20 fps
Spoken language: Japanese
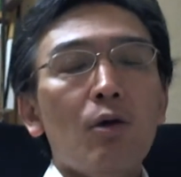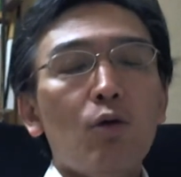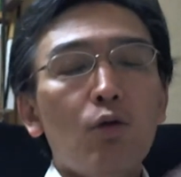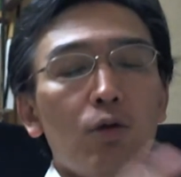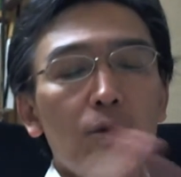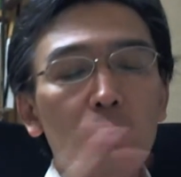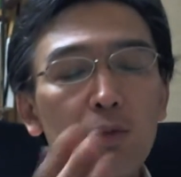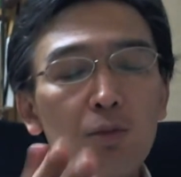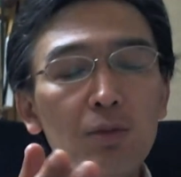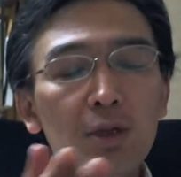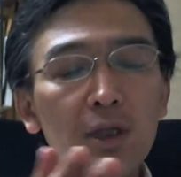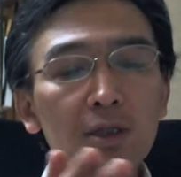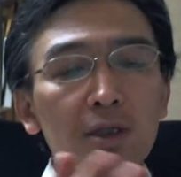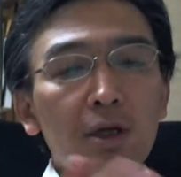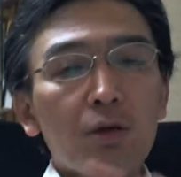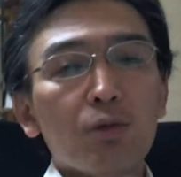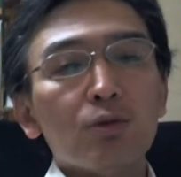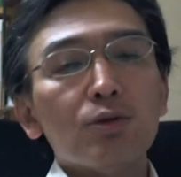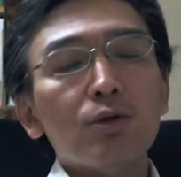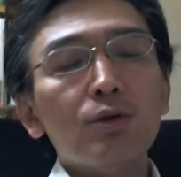これも皆
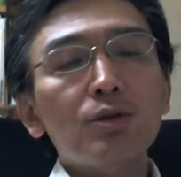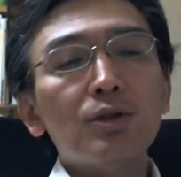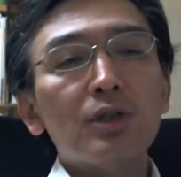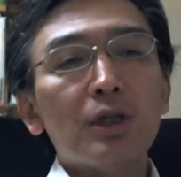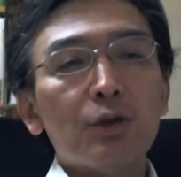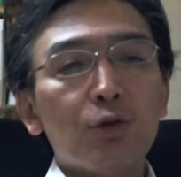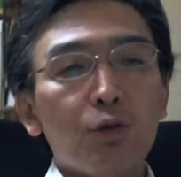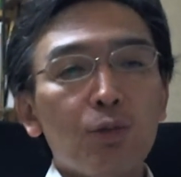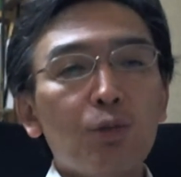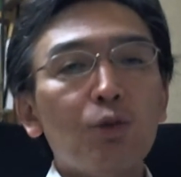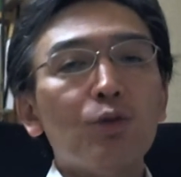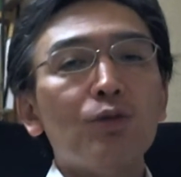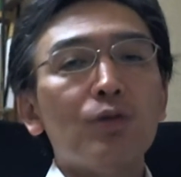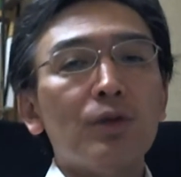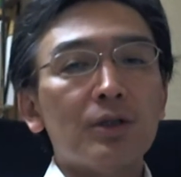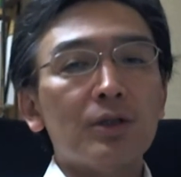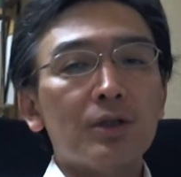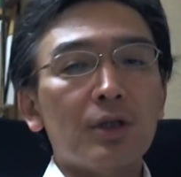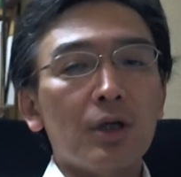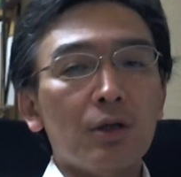さんご存知だと思うん
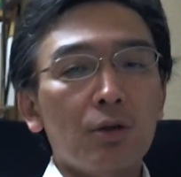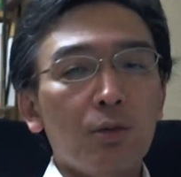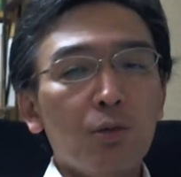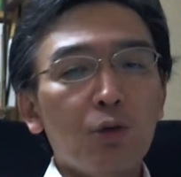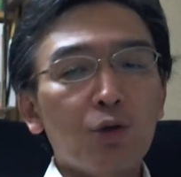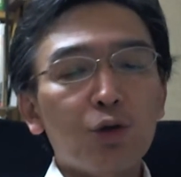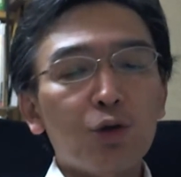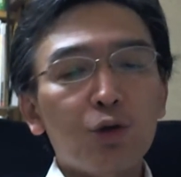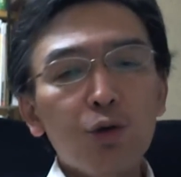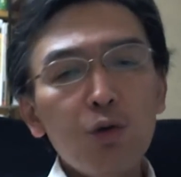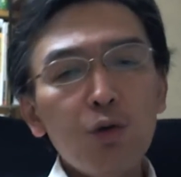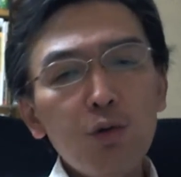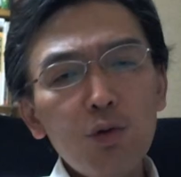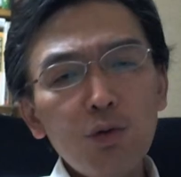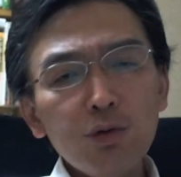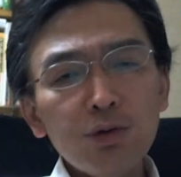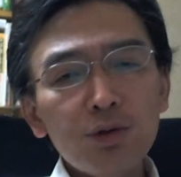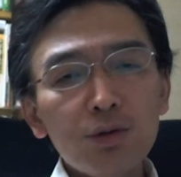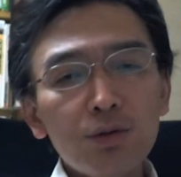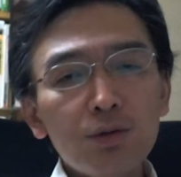ですけども、業
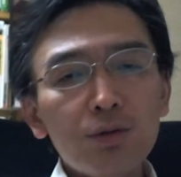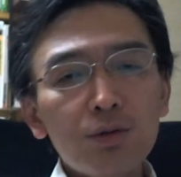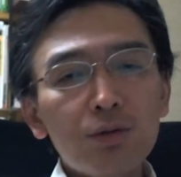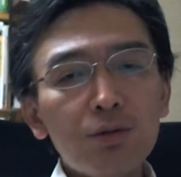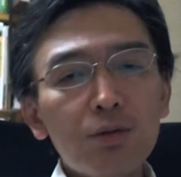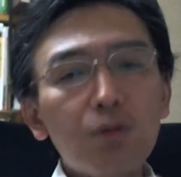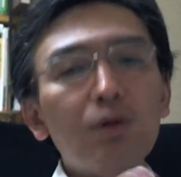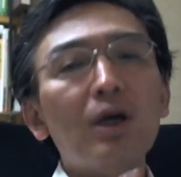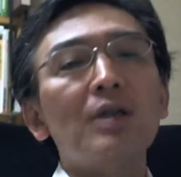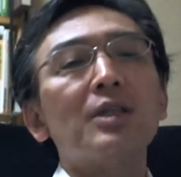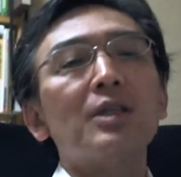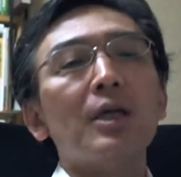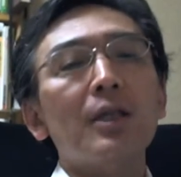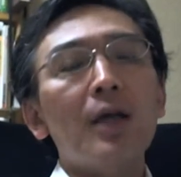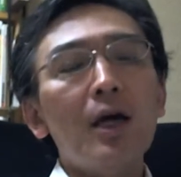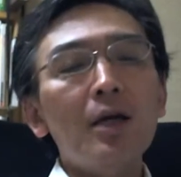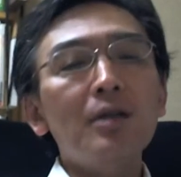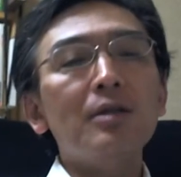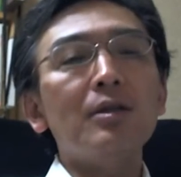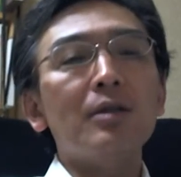種とかじゃ
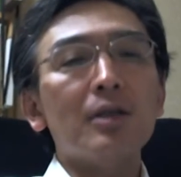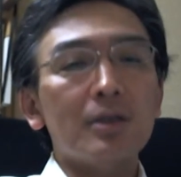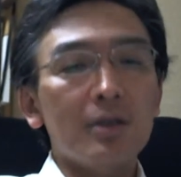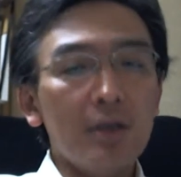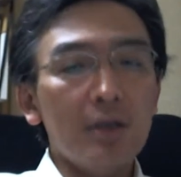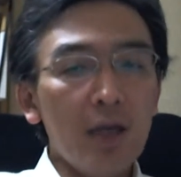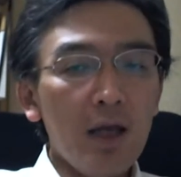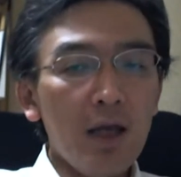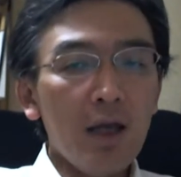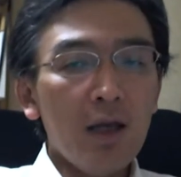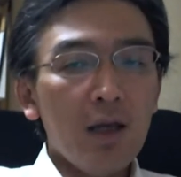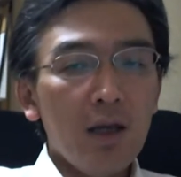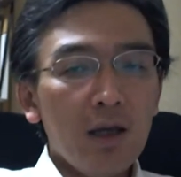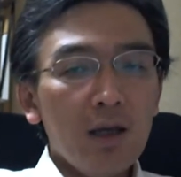ないんですね。